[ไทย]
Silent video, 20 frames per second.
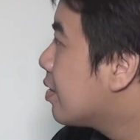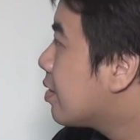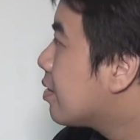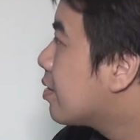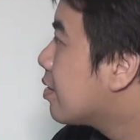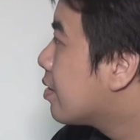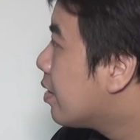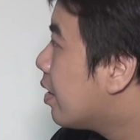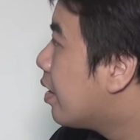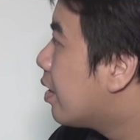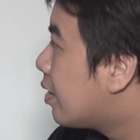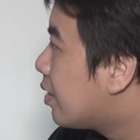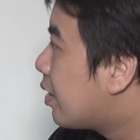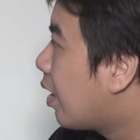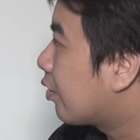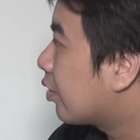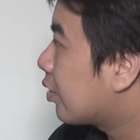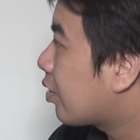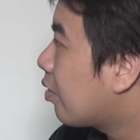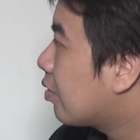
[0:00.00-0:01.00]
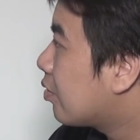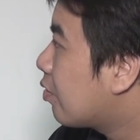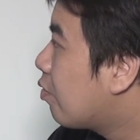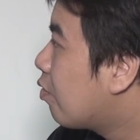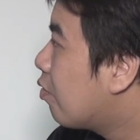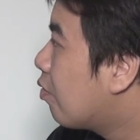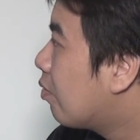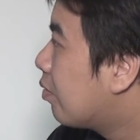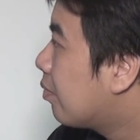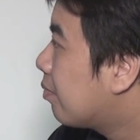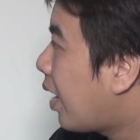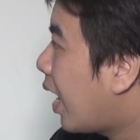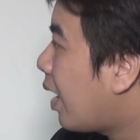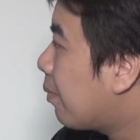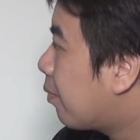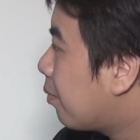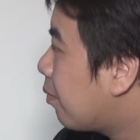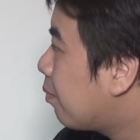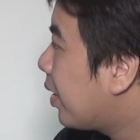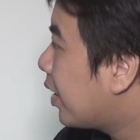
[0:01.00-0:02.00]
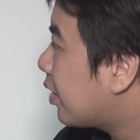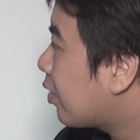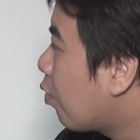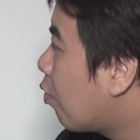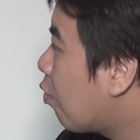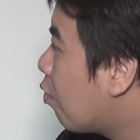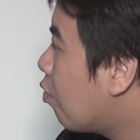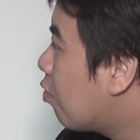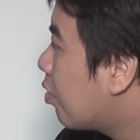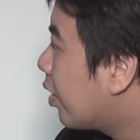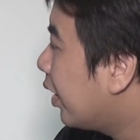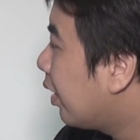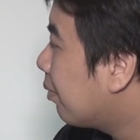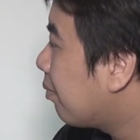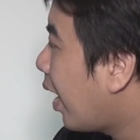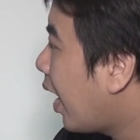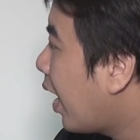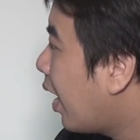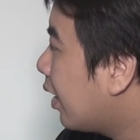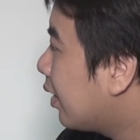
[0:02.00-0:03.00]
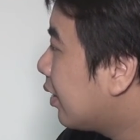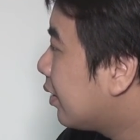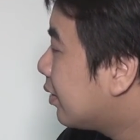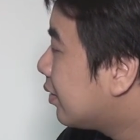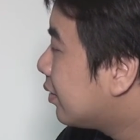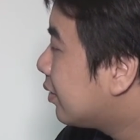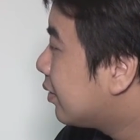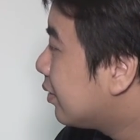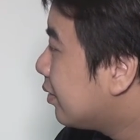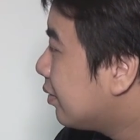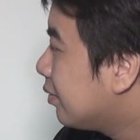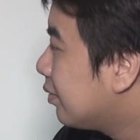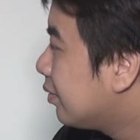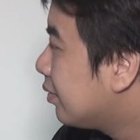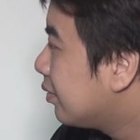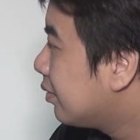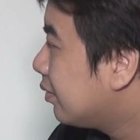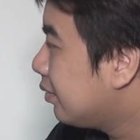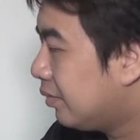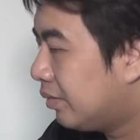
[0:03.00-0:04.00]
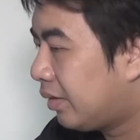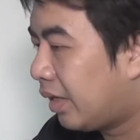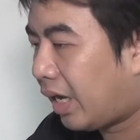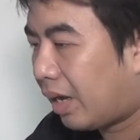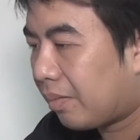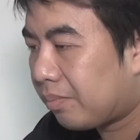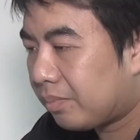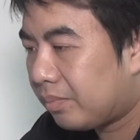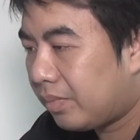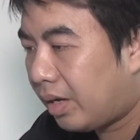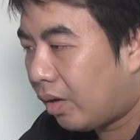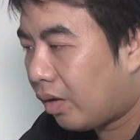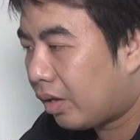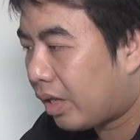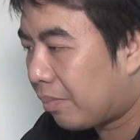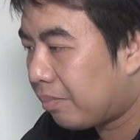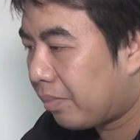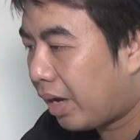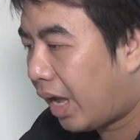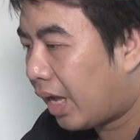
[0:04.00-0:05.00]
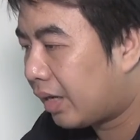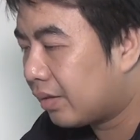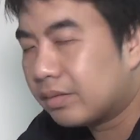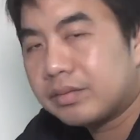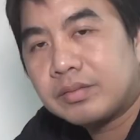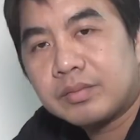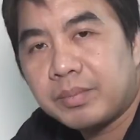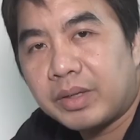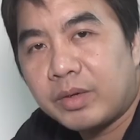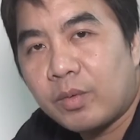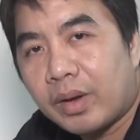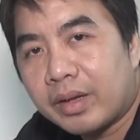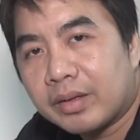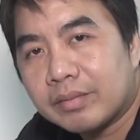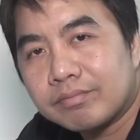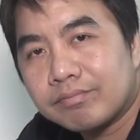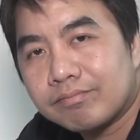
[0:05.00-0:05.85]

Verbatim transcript: บเราจะต้องดูภาพบิ๊กตูกำลังมานะครับแล้วก็ทำงานไปด้วย